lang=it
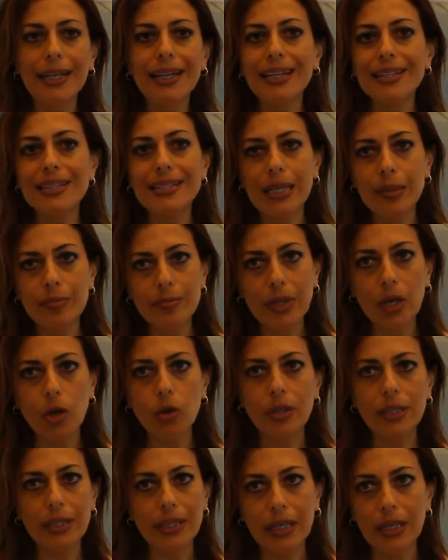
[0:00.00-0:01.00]
che
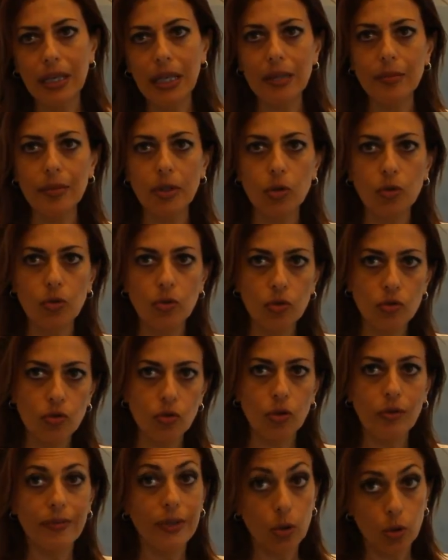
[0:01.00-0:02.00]
sembrano italiani ma non lo
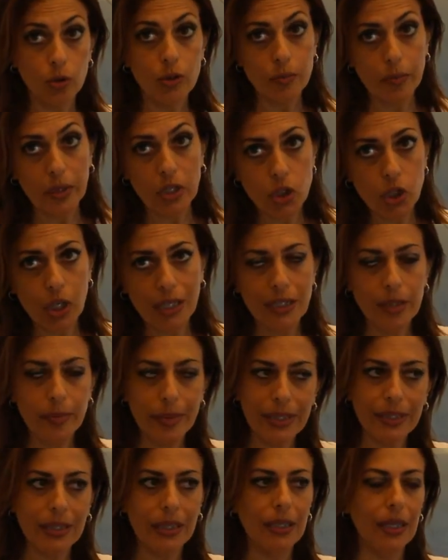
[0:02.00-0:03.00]
sono, vengono spacciati
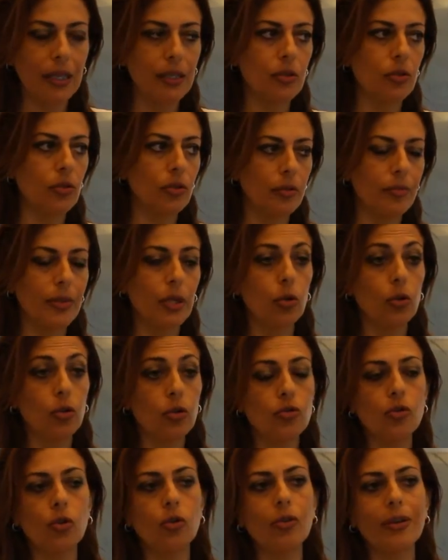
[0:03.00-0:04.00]
per italiani ma non
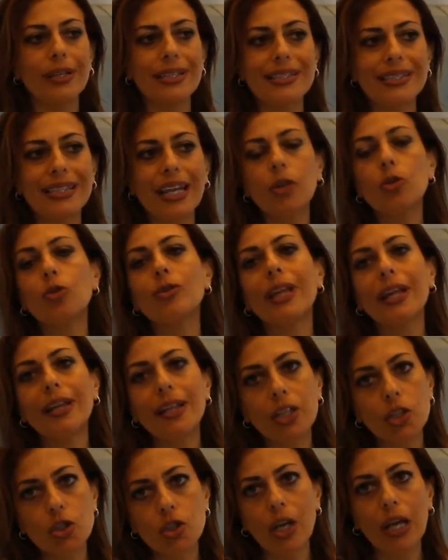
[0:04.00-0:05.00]
lo sono, che stanno
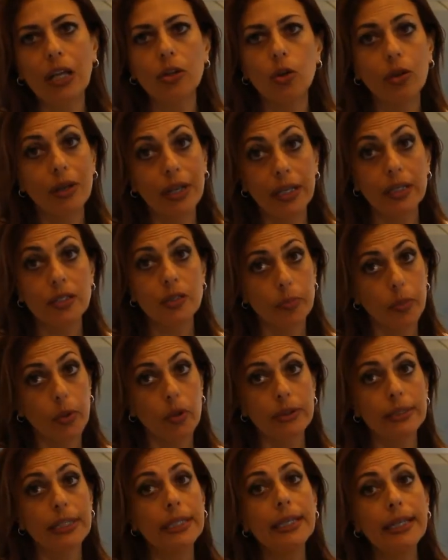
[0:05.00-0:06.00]
danneggiando
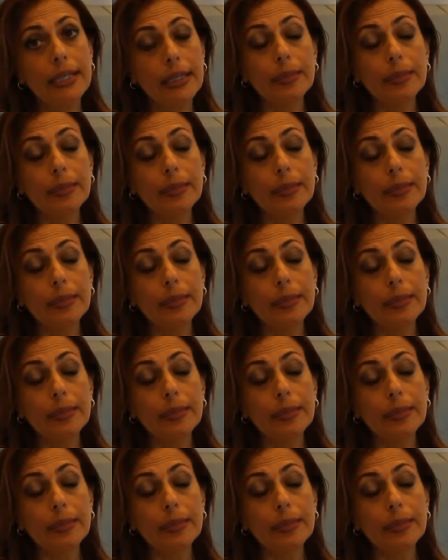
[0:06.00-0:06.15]
l'export